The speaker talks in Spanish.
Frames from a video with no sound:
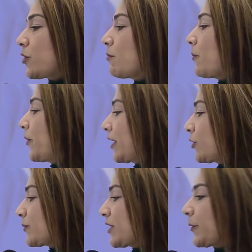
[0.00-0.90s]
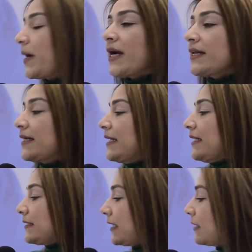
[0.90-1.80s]
Como pueden observar,
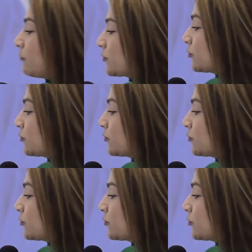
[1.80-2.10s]
tenemos